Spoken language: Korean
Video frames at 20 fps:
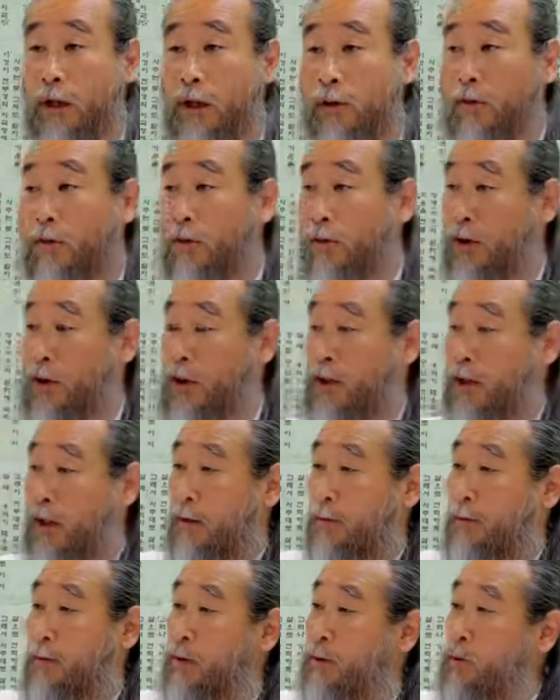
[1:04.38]
했고 이
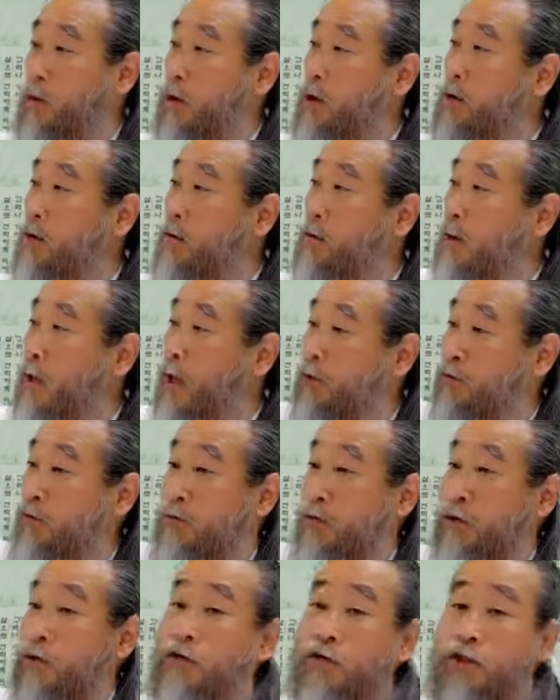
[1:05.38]
사람은 권력을
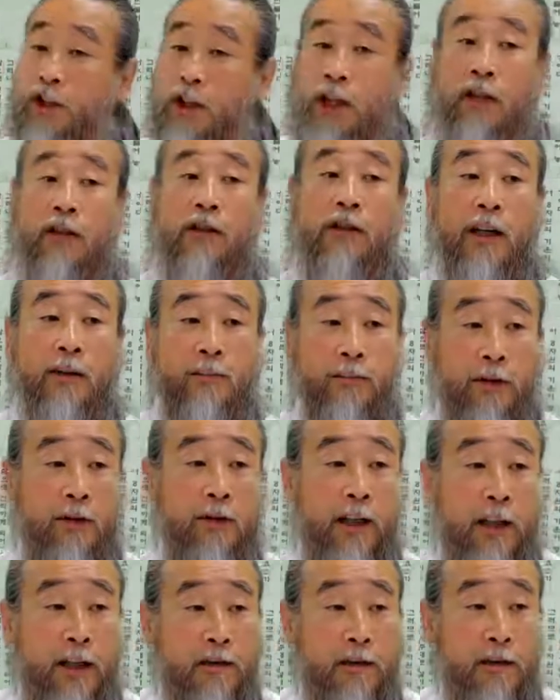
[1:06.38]
갖추기 위해서 시간을
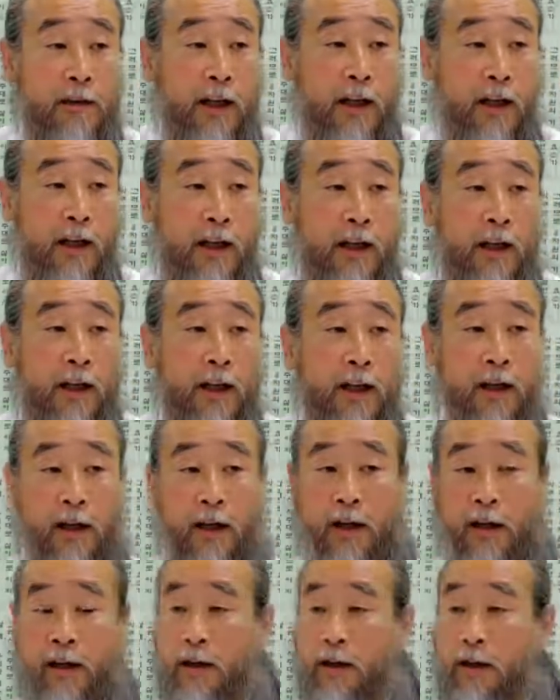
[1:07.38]
낭비를 했는데
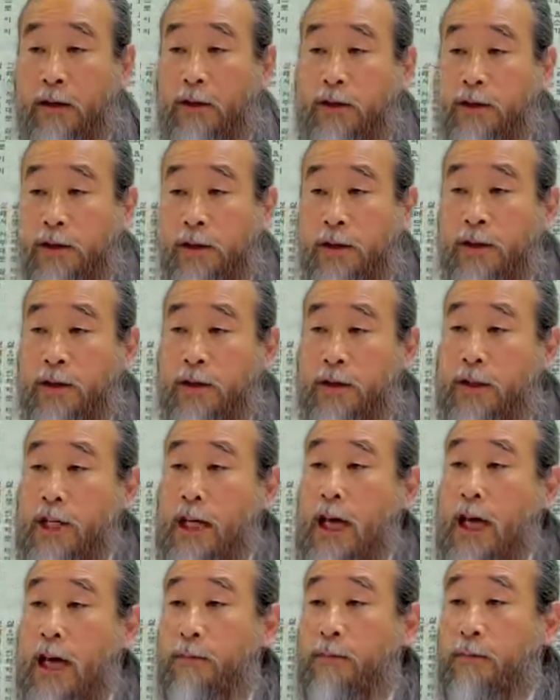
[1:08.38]
이것이
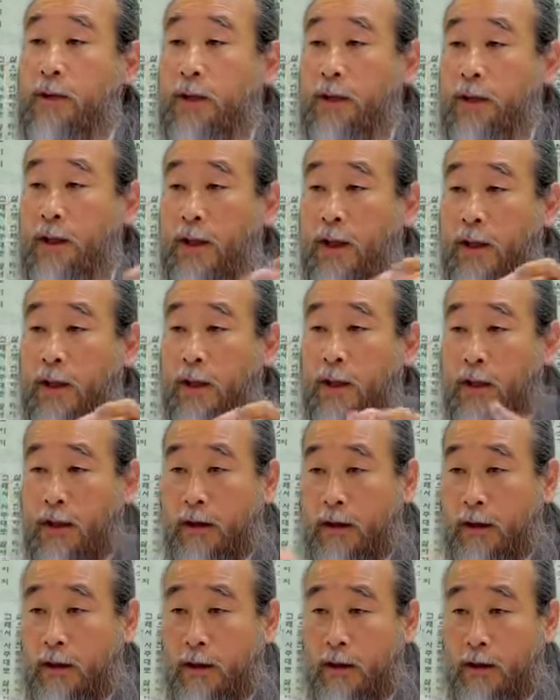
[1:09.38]
삼인이
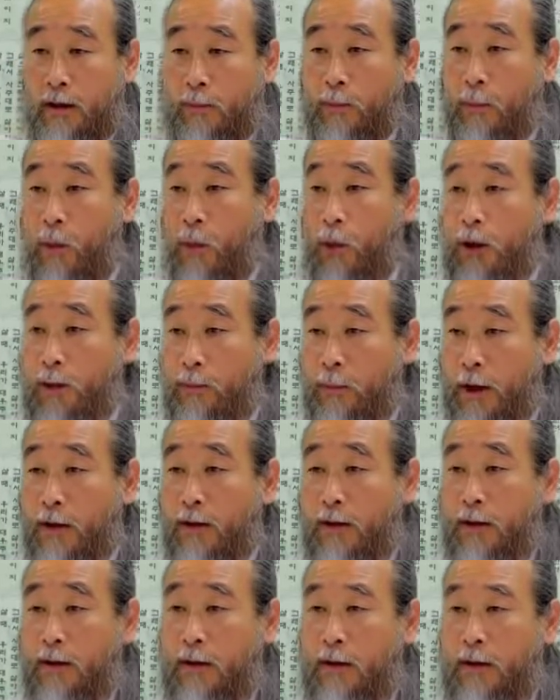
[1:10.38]

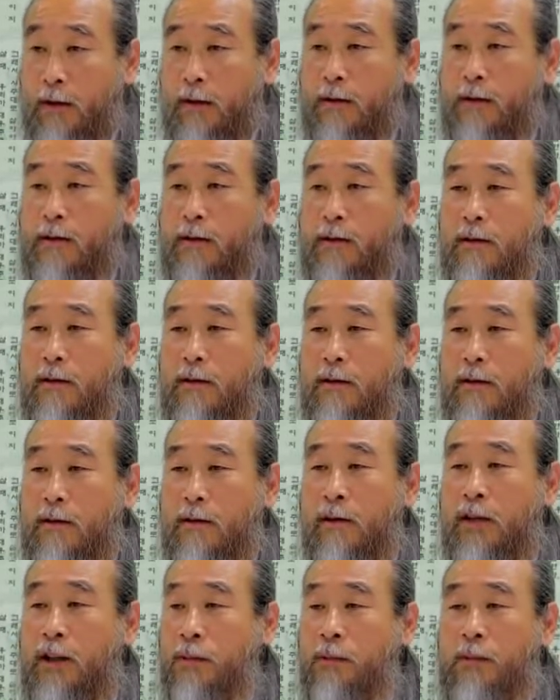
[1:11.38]
모이면
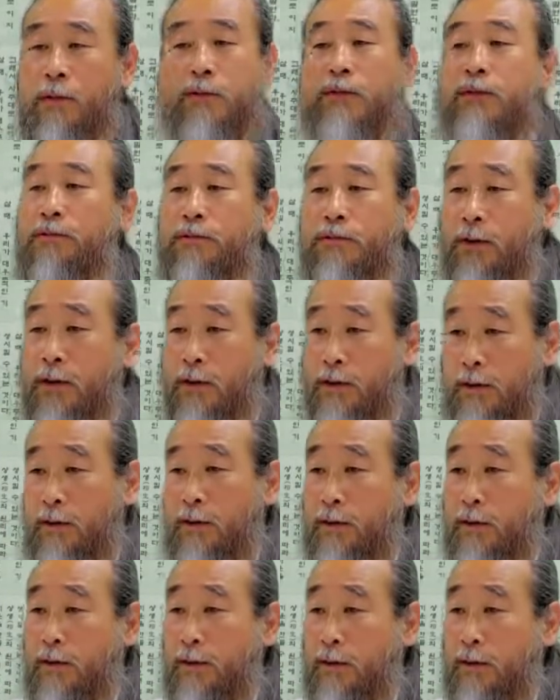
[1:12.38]
큰 힘을 쓸 수 있거든요.